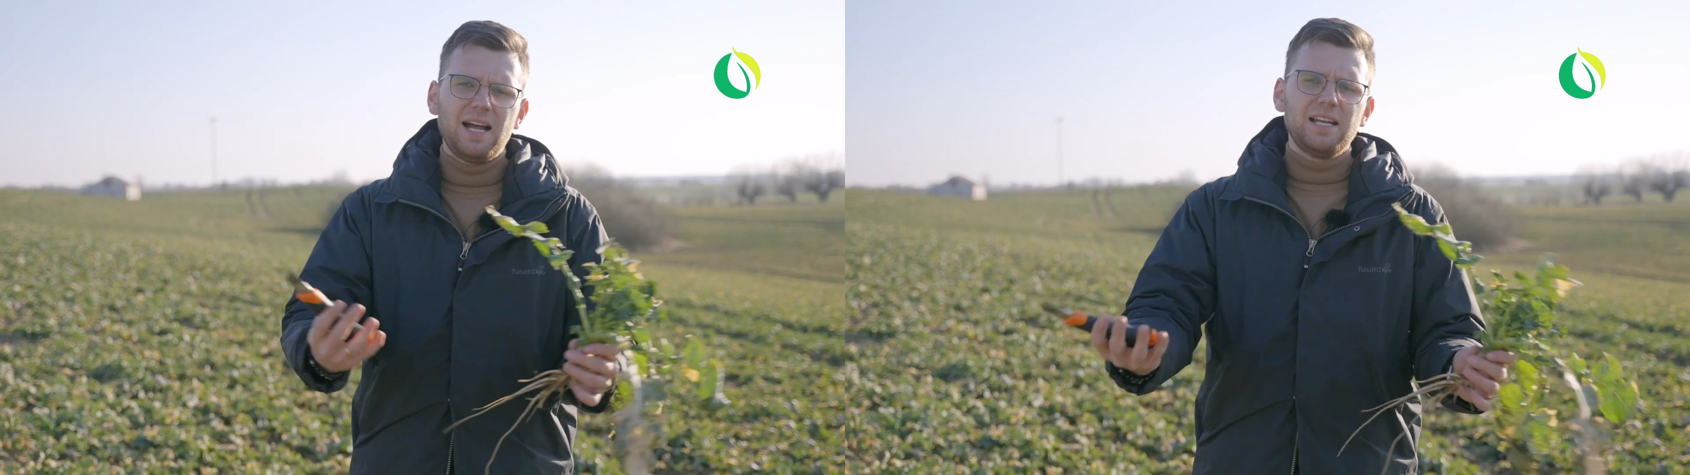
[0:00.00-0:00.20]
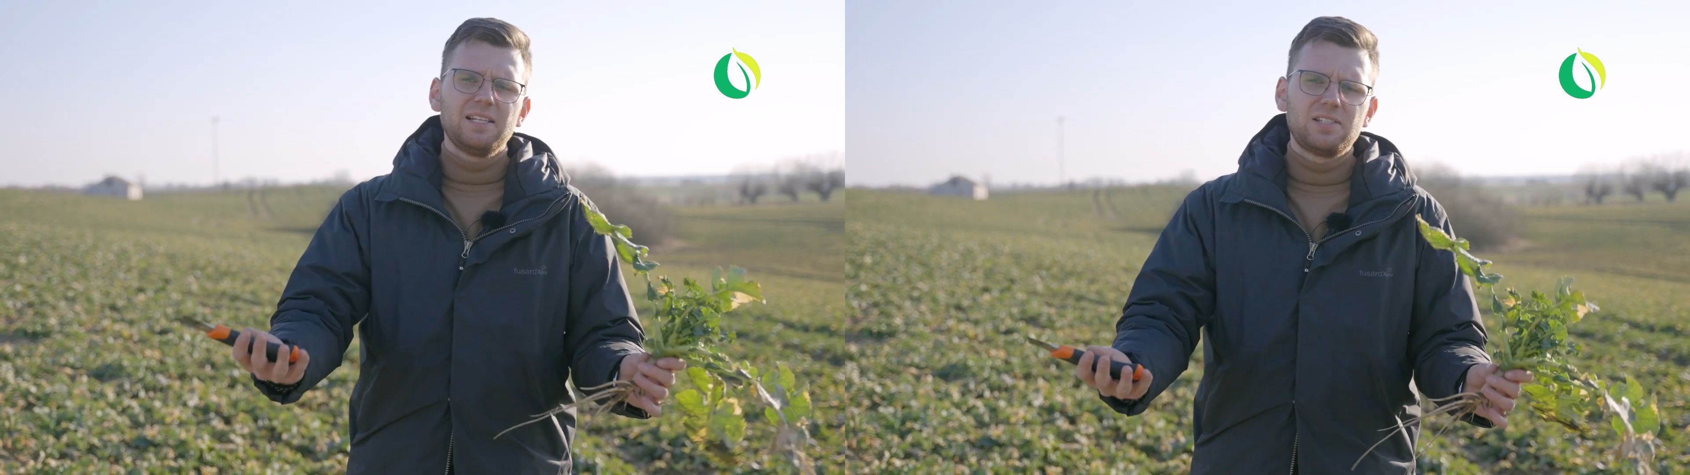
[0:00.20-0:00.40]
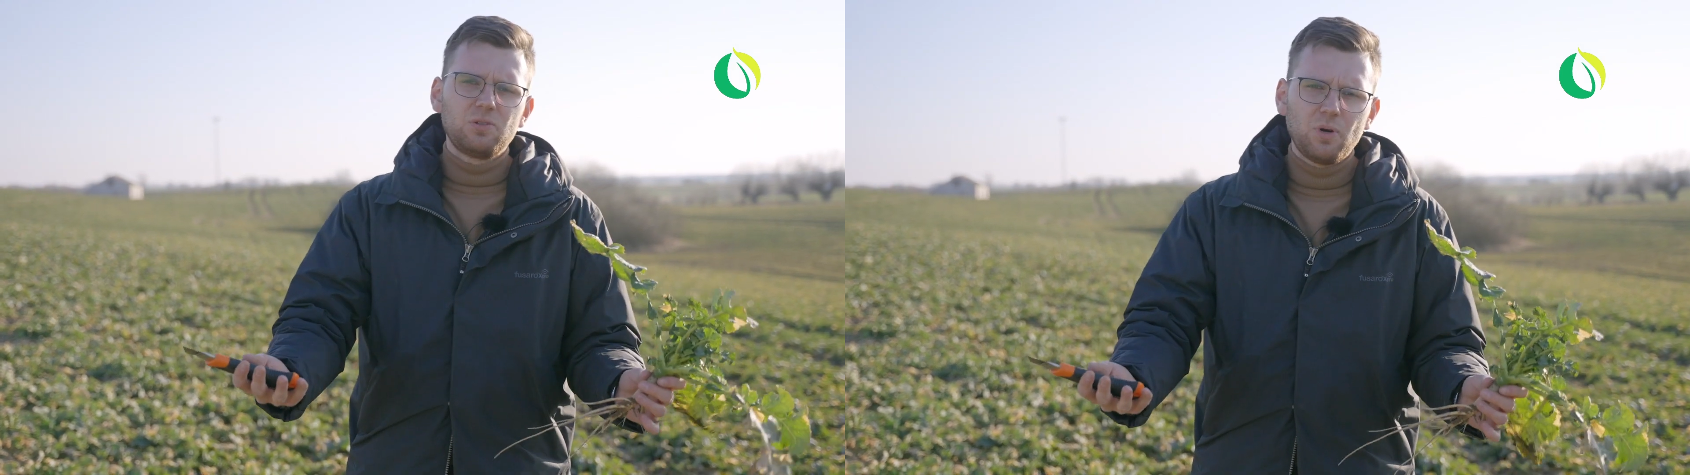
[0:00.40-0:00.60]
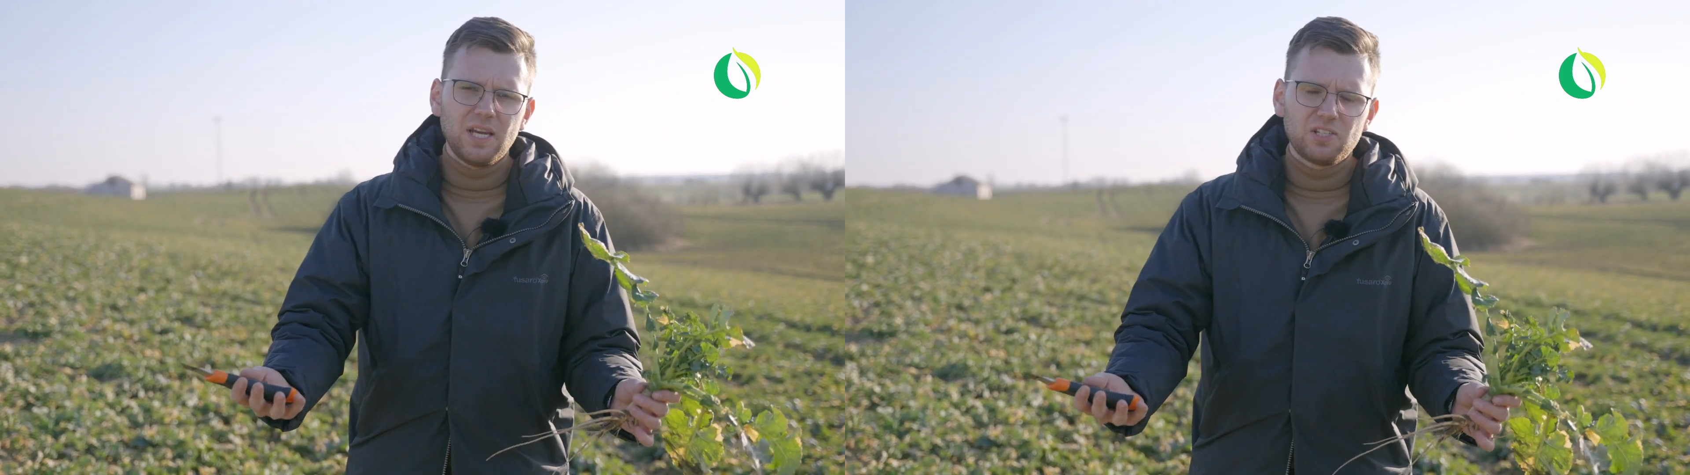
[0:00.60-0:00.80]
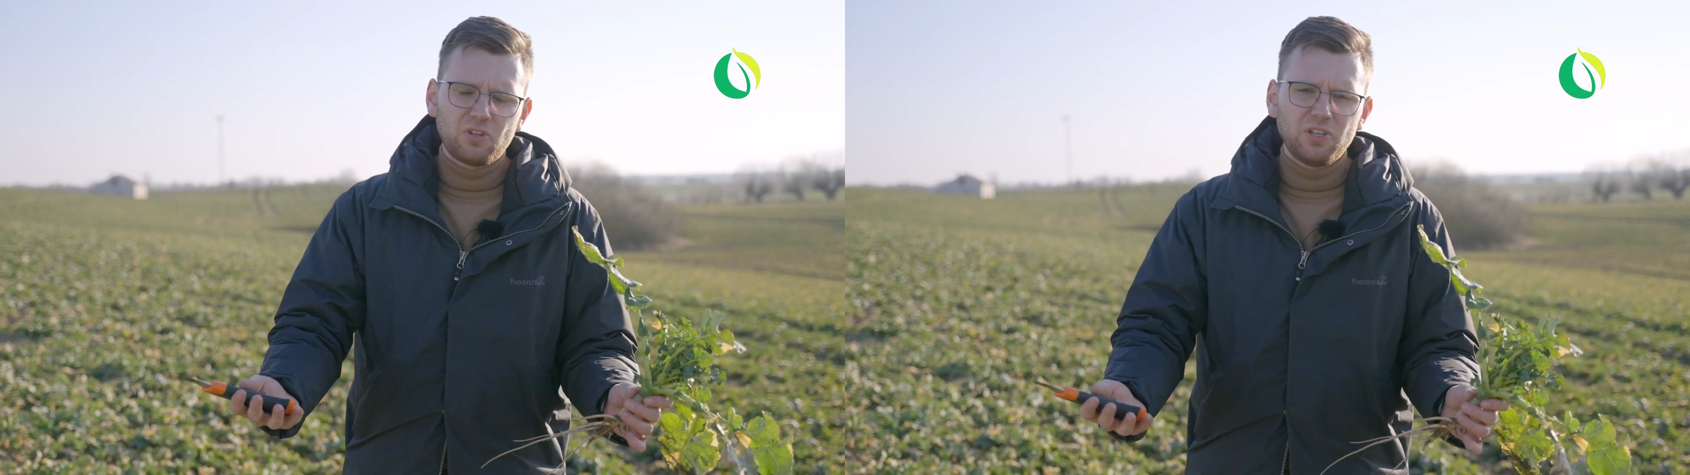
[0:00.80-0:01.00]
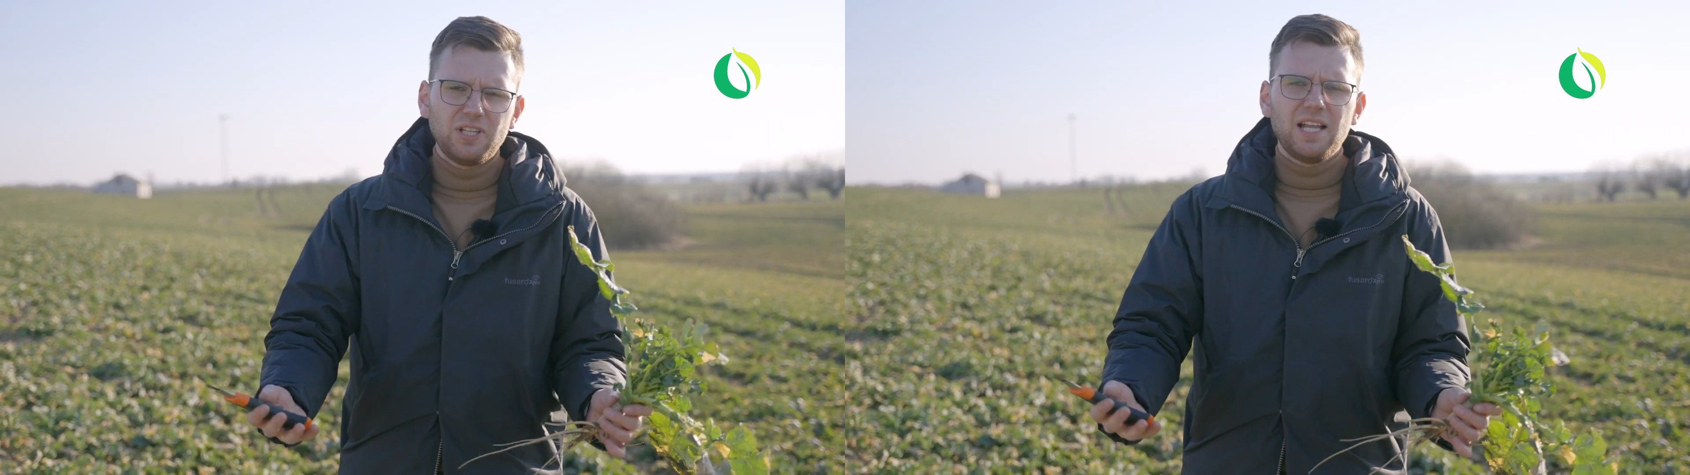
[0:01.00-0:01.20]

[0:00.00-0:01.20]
ale z drugiej strony,